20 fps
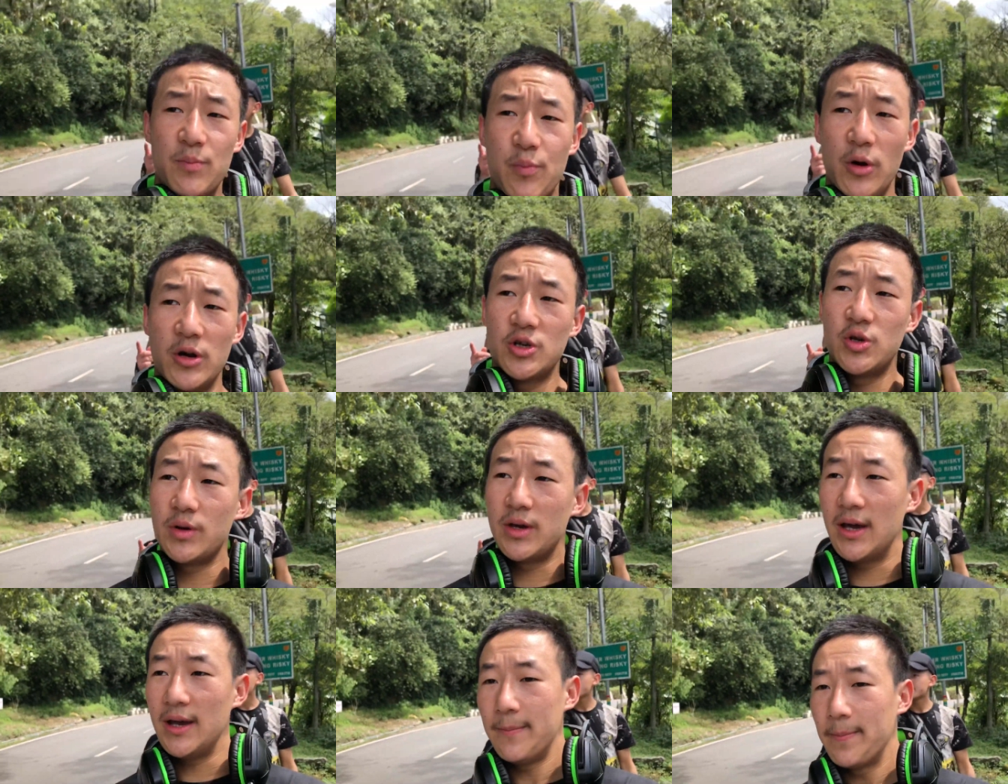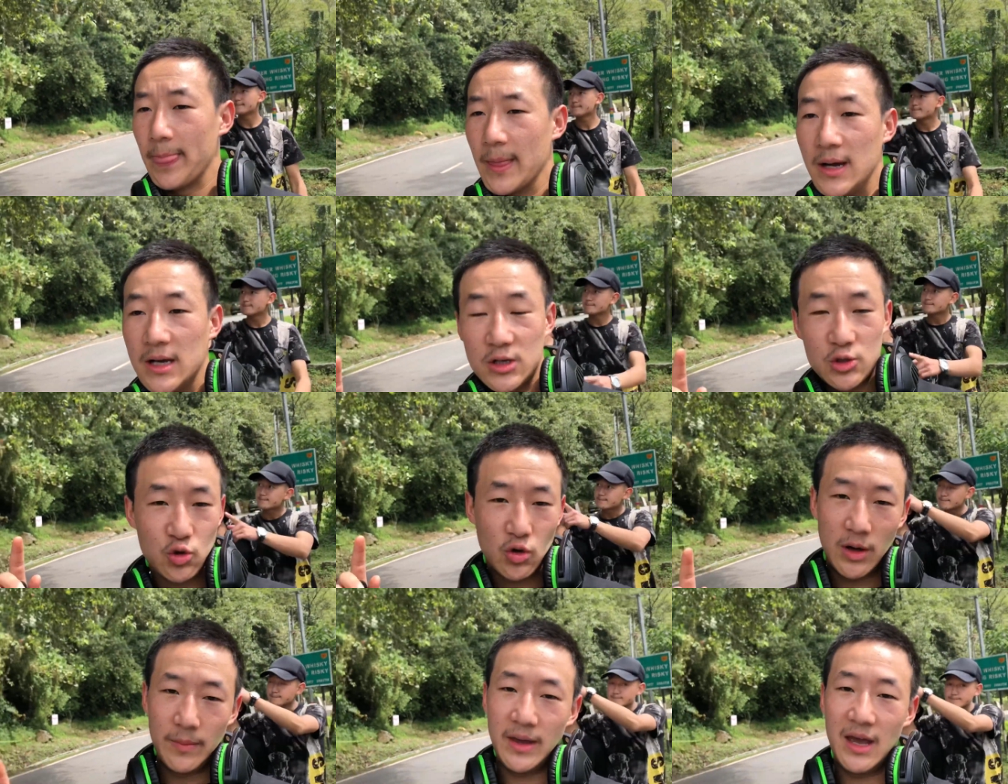पहुंच चुके हैं
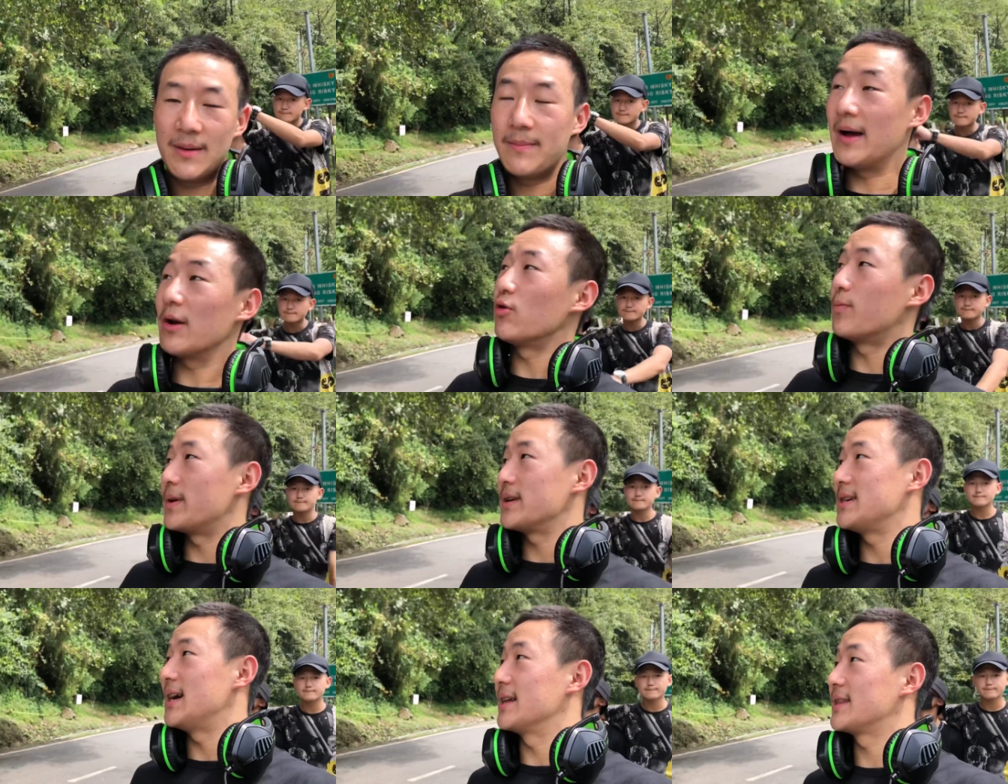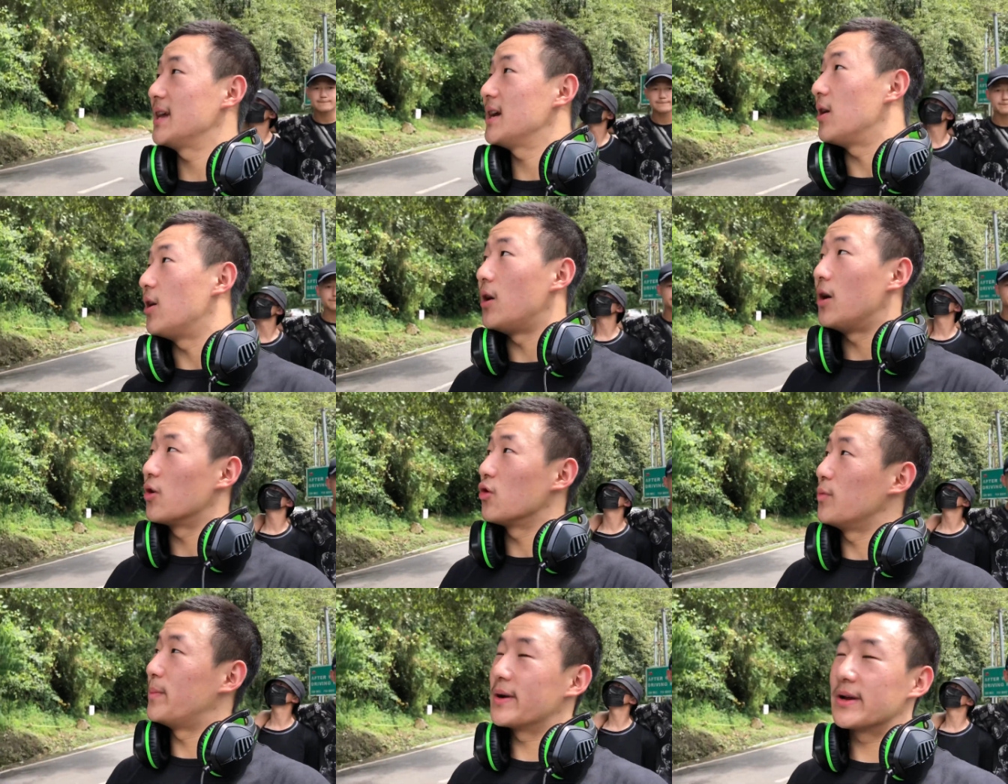सो अभी एक बार ऊपर जाते हैं और
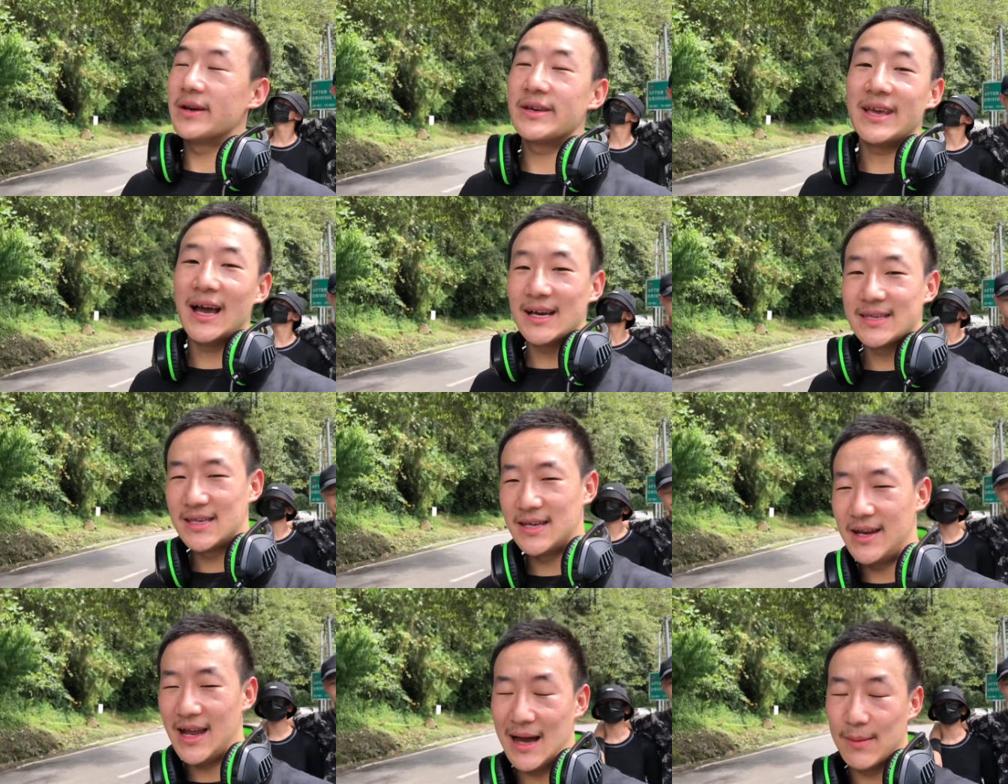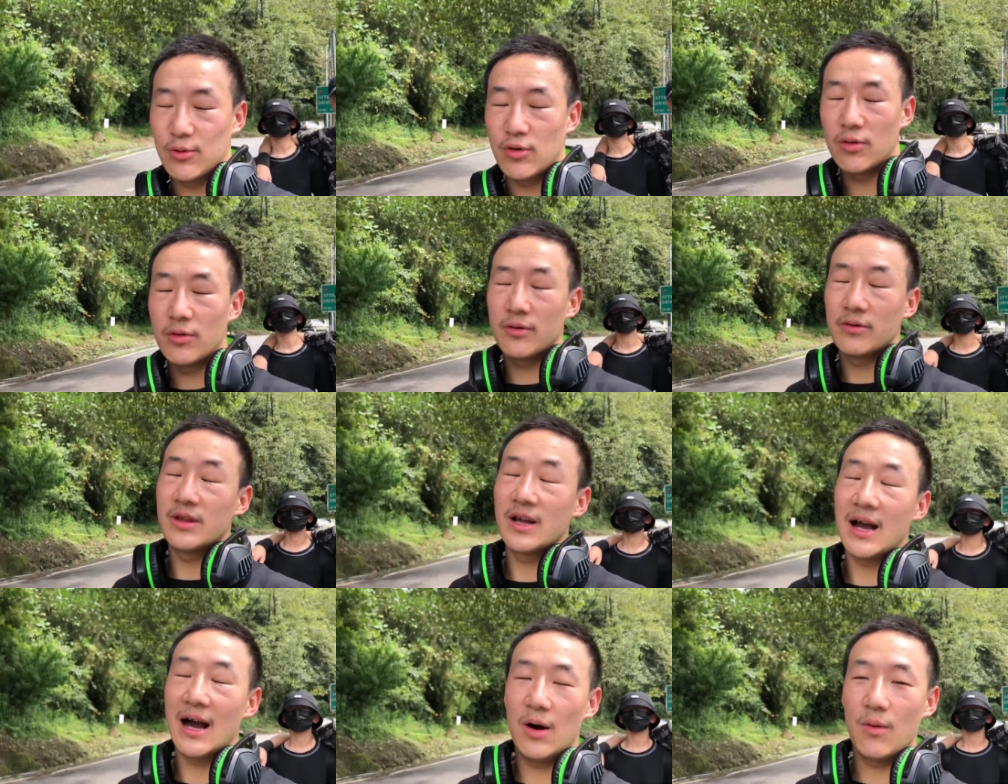ऊपर का क्या सीन है आप लोगों को
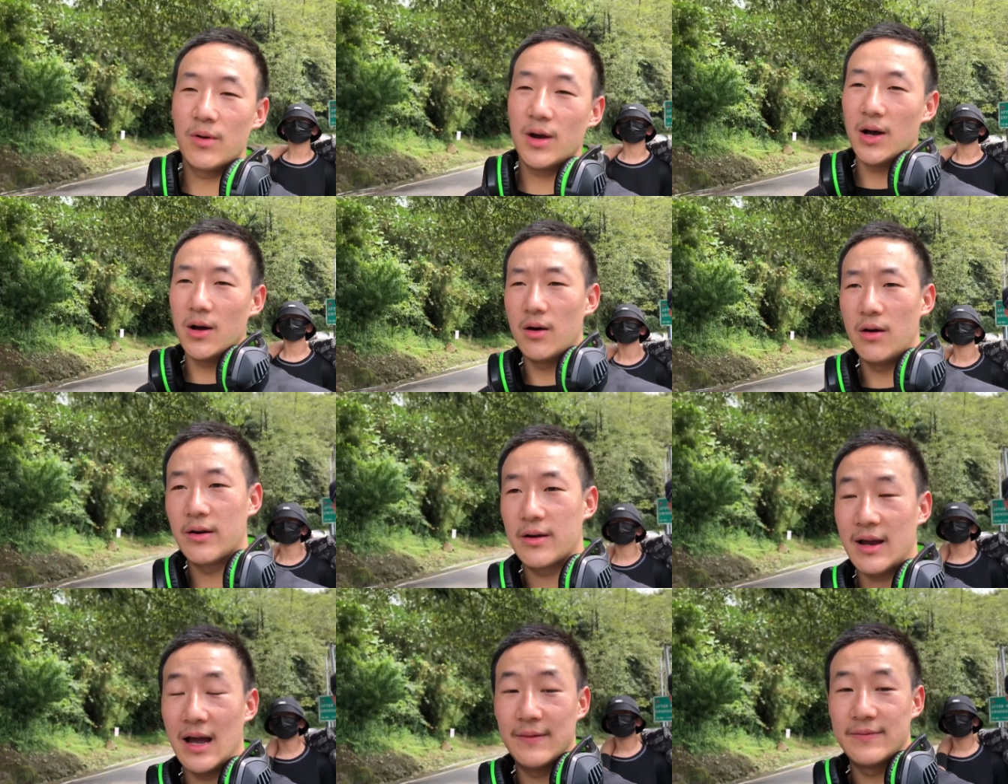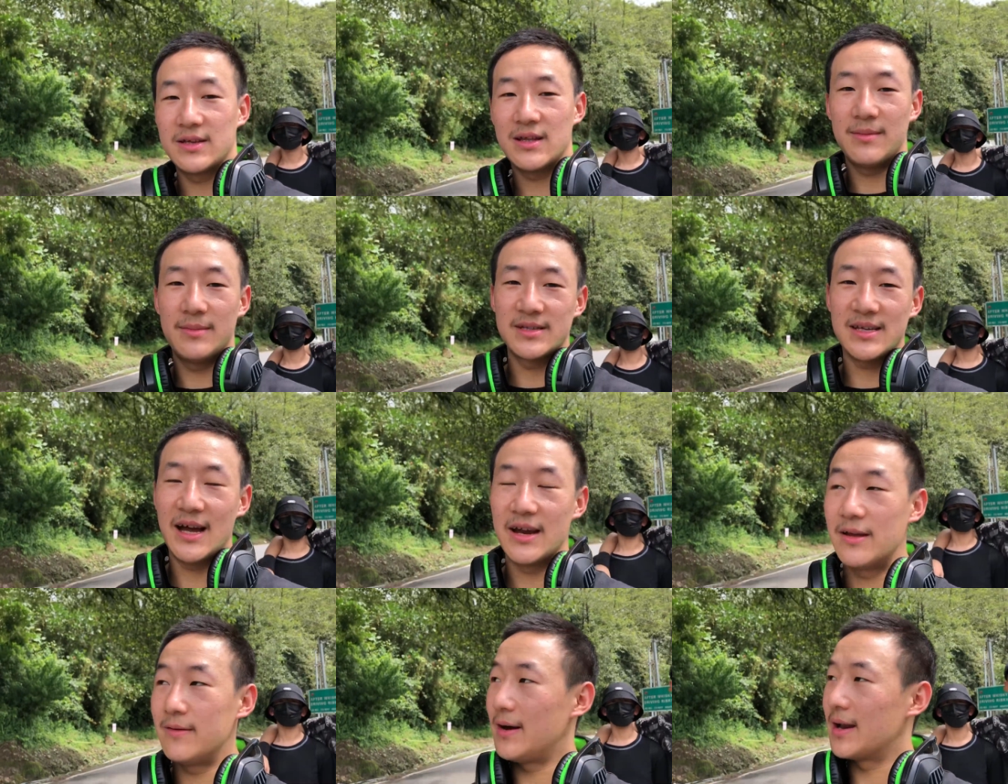दिखाऊंगा और काफ़ी ज़्यादा मज़ा
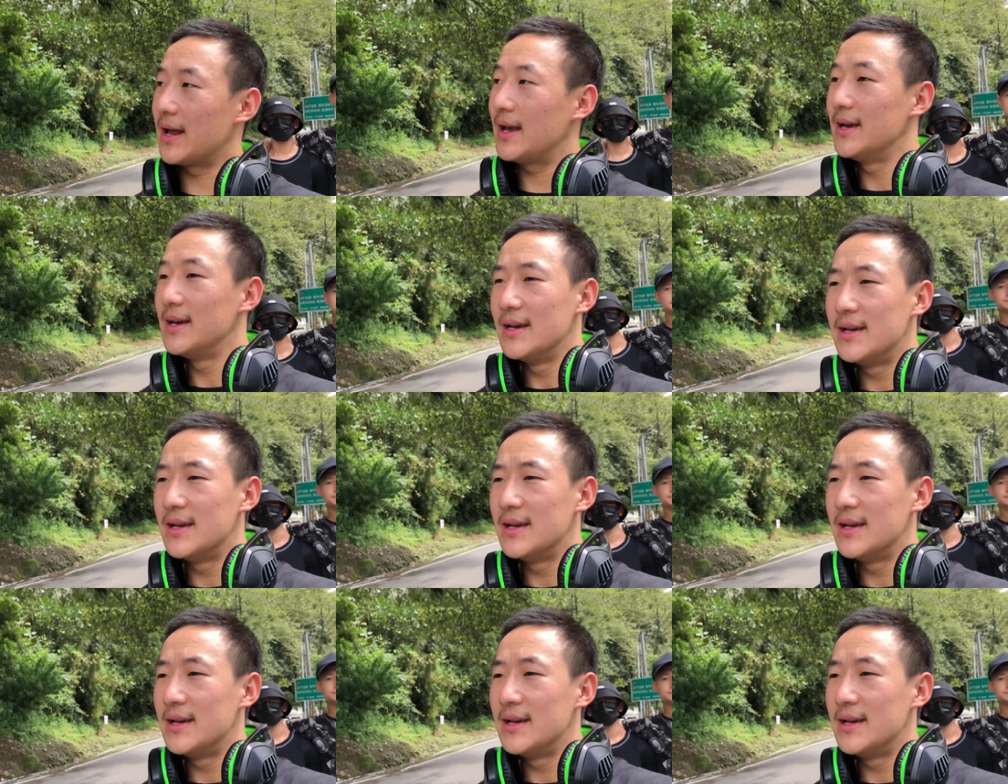आने वाला है